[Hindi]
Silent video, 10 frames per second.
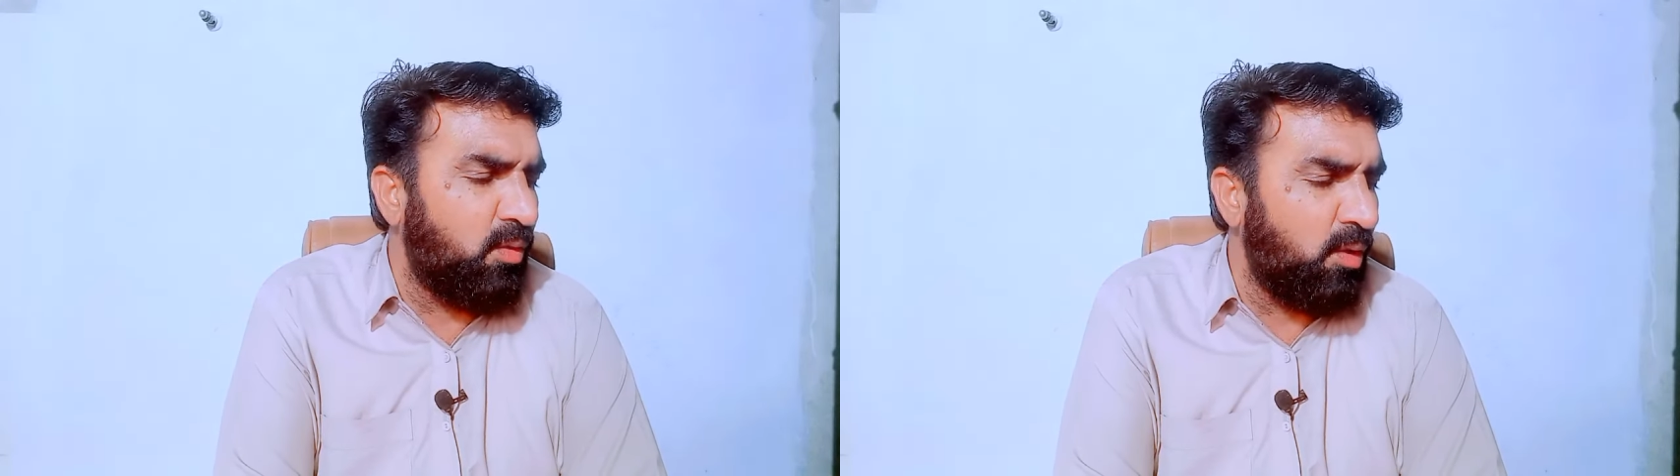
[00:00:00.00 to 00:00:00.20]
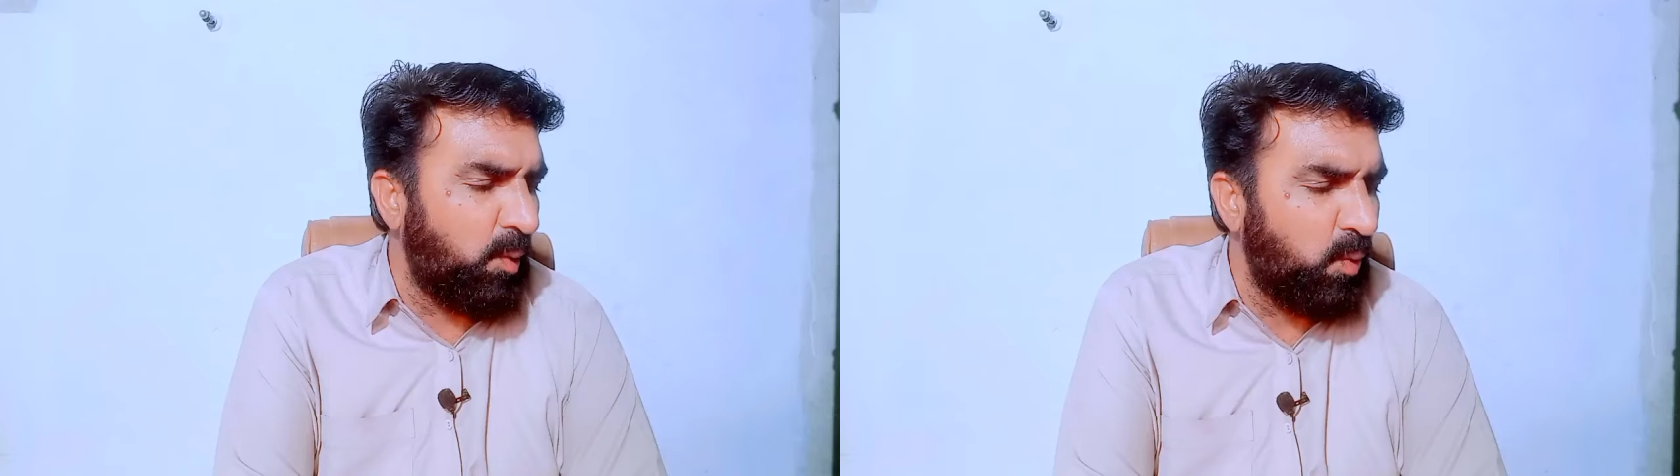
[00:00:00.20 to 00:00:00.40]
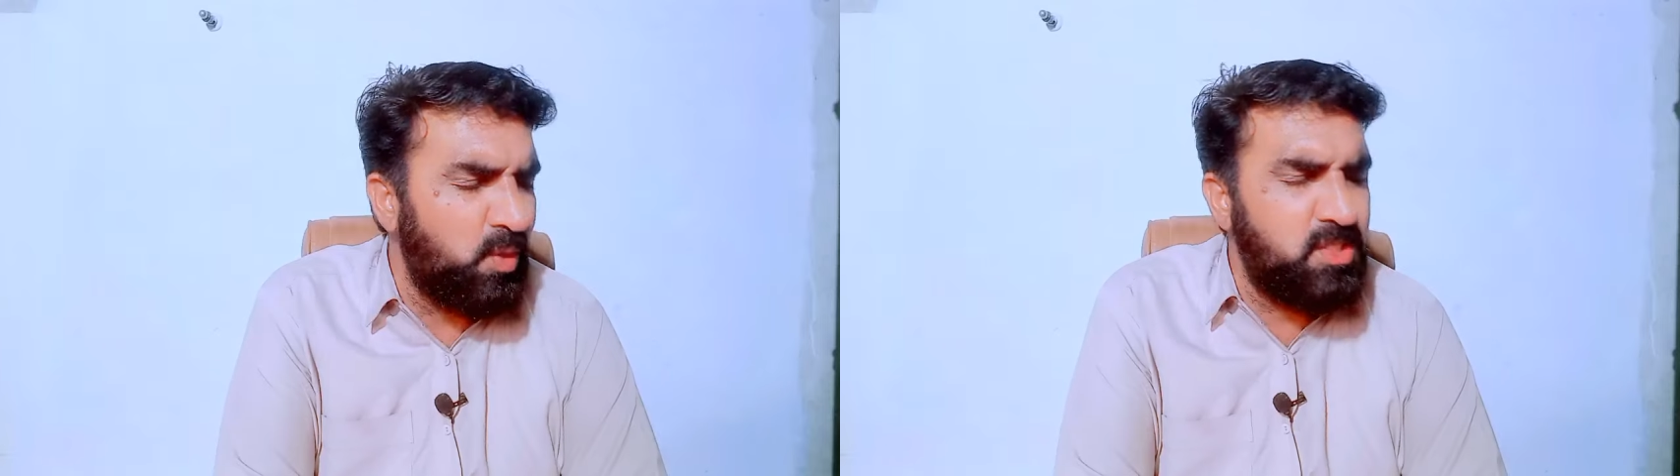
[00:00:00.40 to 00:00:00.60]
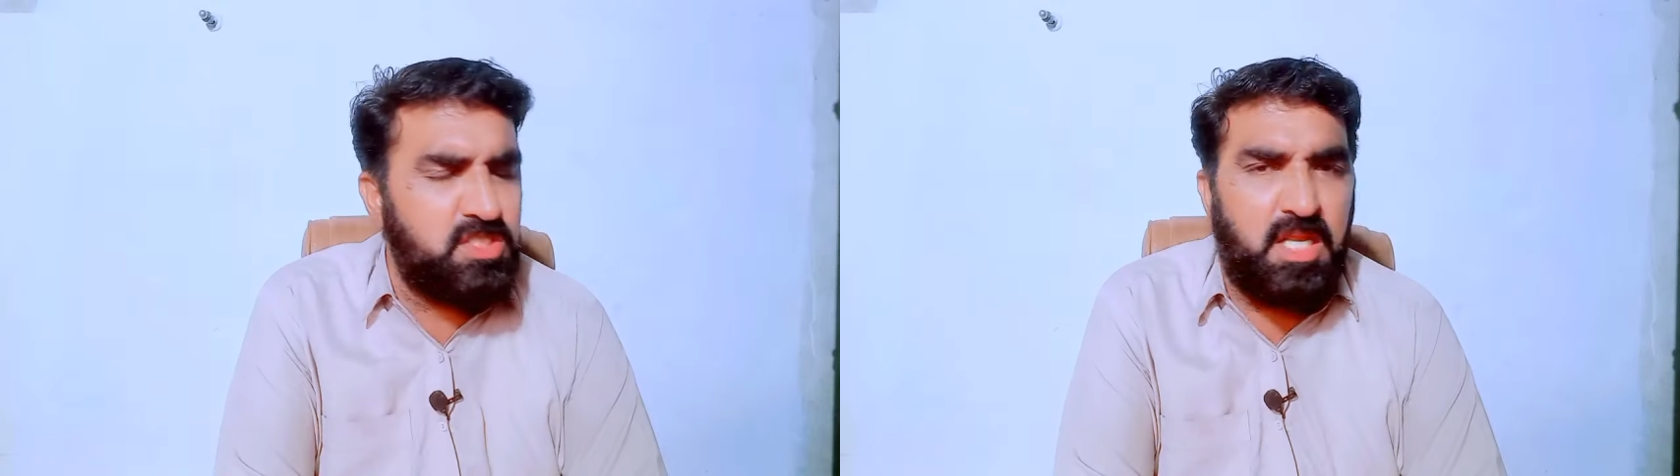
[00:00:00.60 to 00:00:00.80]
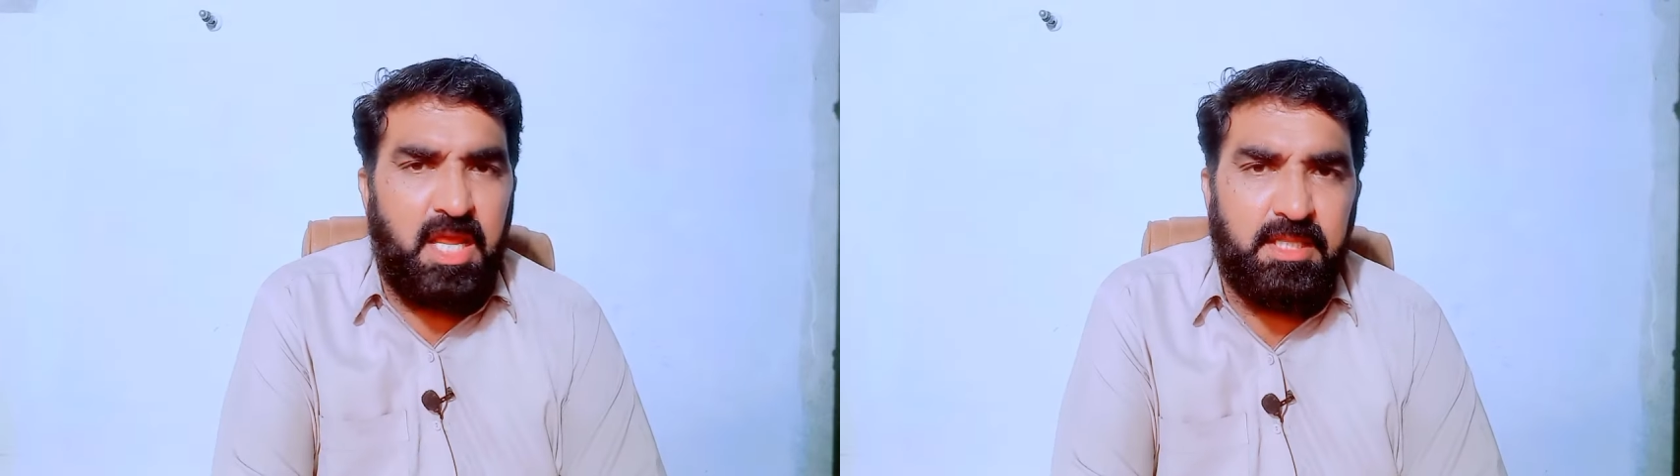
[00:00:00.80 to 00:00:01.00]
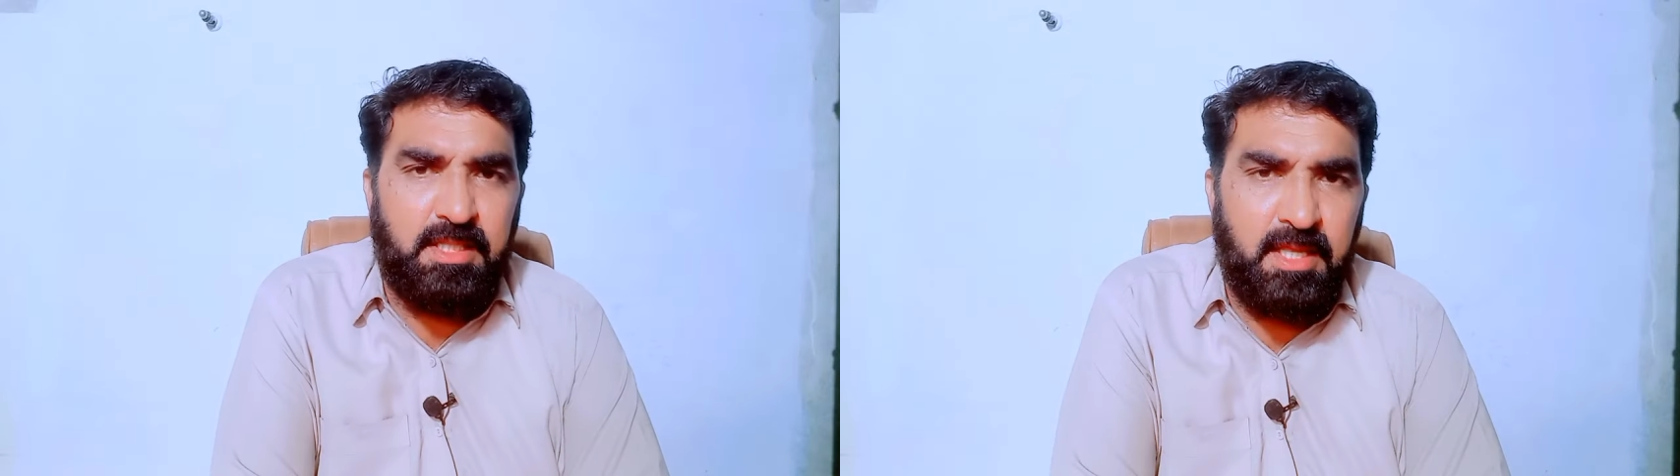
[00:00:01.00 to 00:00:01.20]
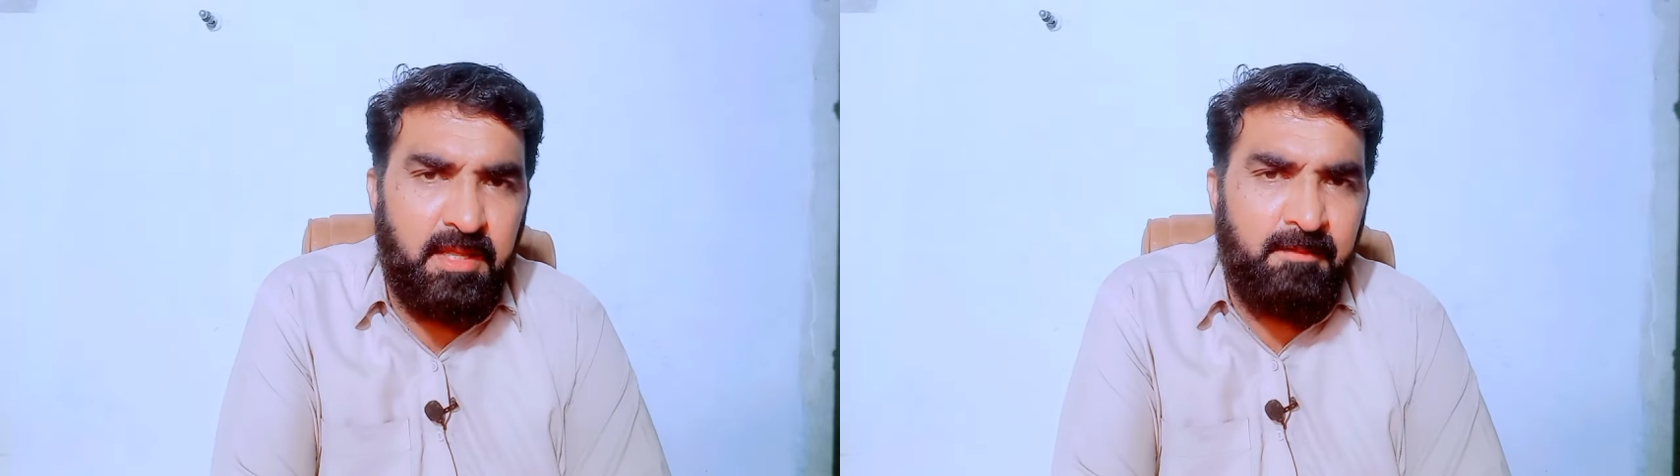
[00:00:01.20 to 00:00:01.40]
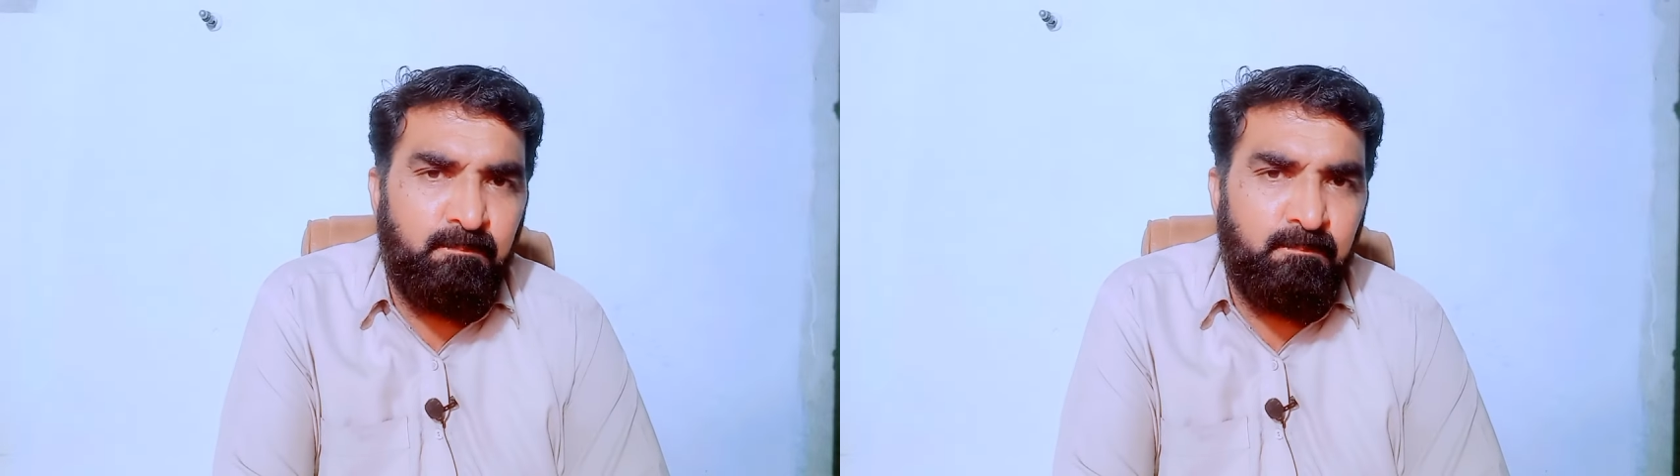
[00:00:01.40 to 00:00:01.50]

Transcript: क्लोज जराए थे